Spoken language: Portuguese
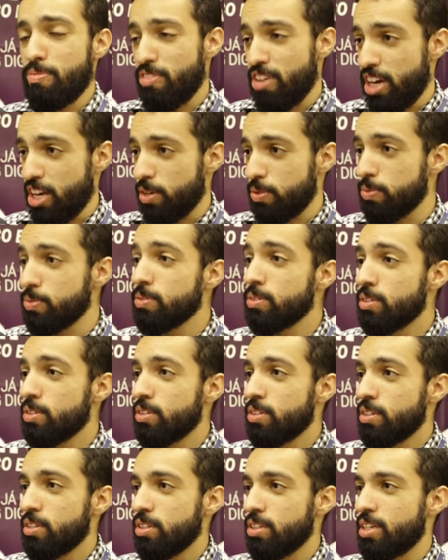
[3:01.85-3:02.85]
value,
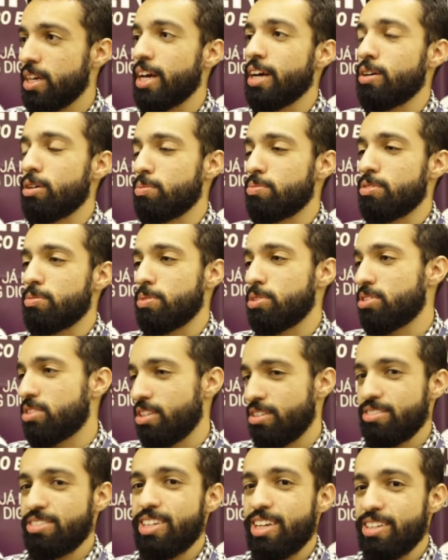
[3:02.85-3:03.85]
que é, obviamente, você
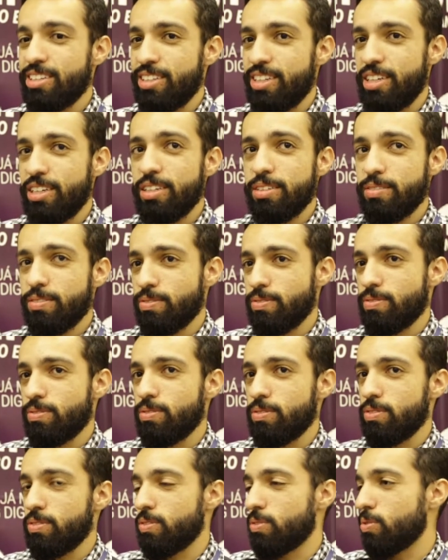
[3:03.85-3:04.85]
entender
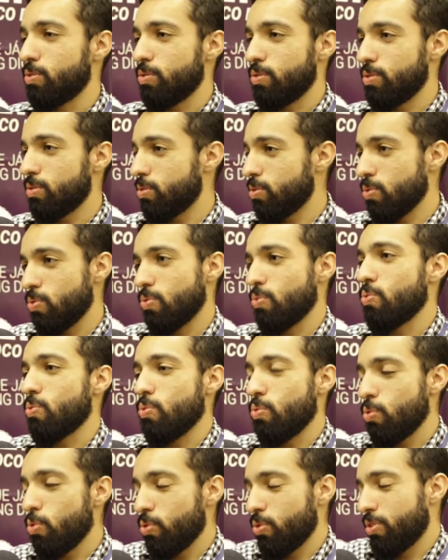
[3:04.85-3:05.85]

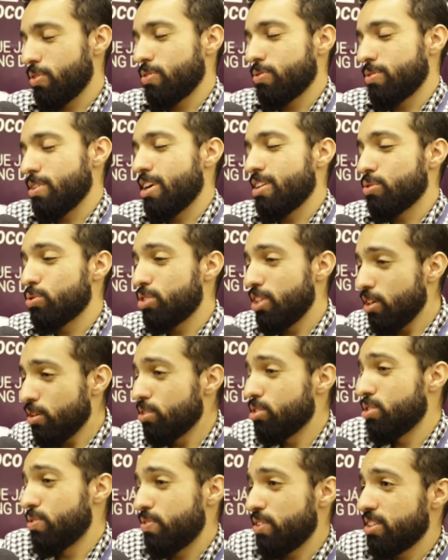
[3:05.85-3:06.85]
o, o ciclo
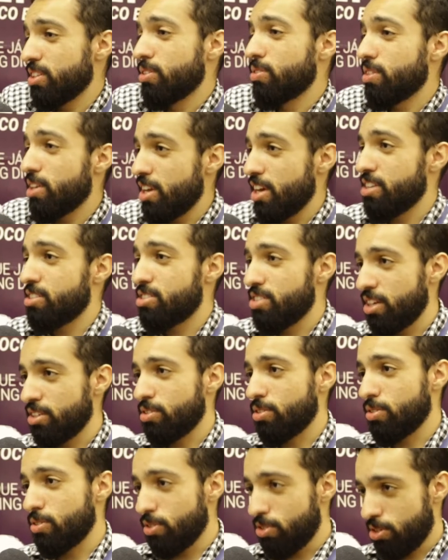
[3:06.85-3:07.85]
de vida do cliente
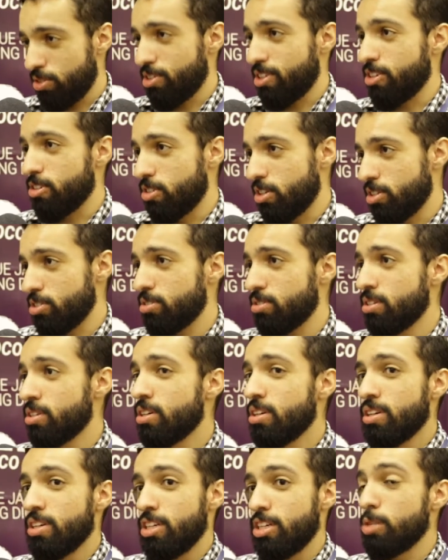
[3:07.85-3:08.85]
dentro do teu negócio
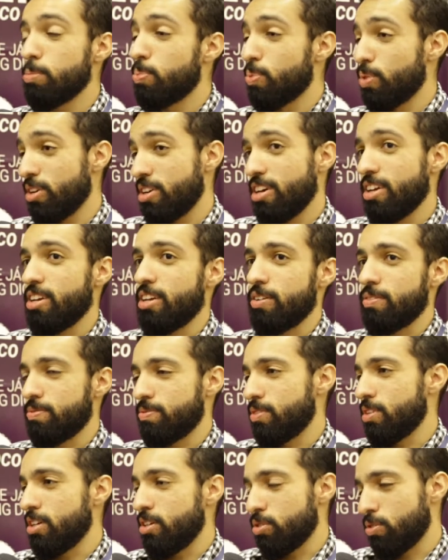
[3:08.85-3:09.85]
e por que não,
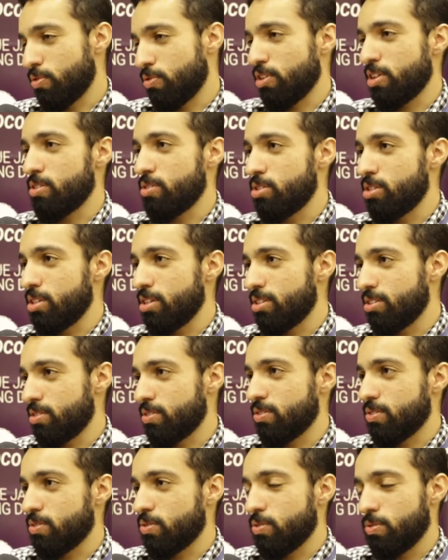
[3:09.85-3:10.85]
né? Eu estou falando de
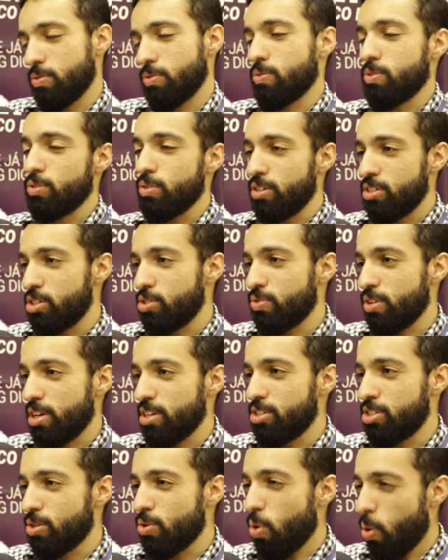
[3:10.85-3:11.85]
quando a gente fala
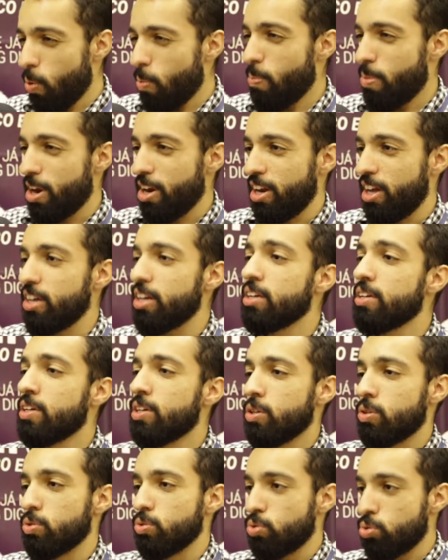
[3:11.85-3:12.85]
de compra, né?
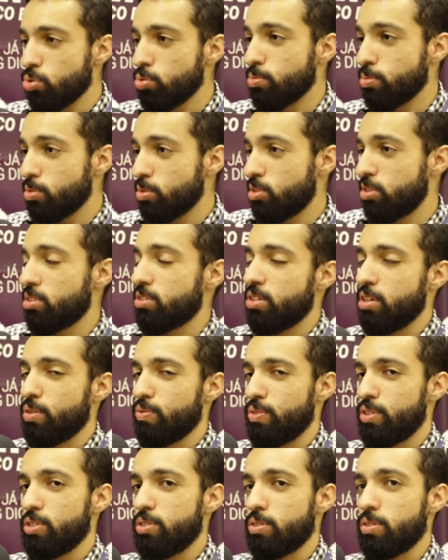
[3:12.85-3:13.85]
Consumo de
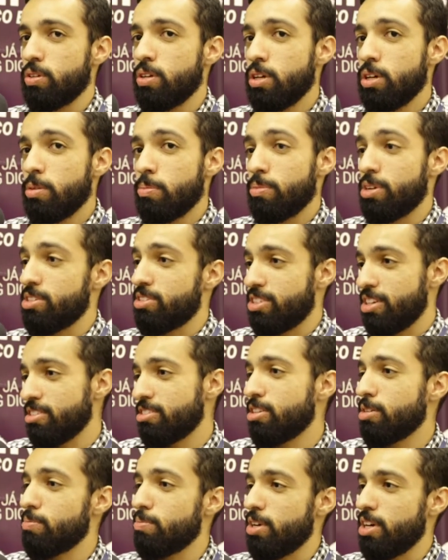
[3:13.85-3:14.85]
serviço. Mas tem
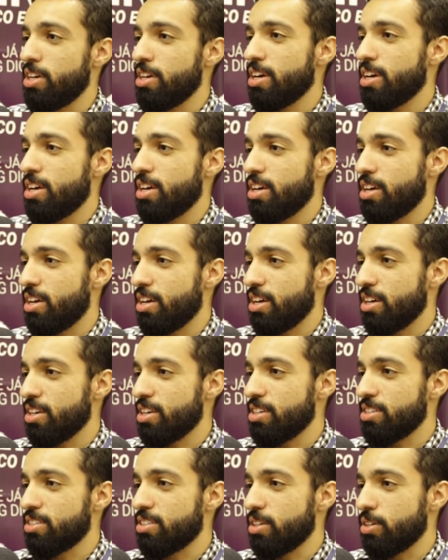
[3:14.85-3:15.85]
também a, a
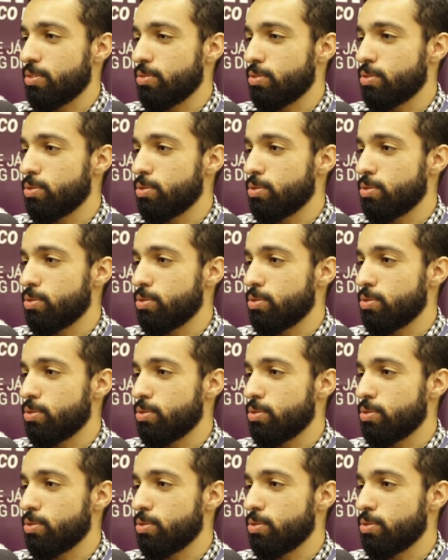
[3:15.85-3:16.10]
questão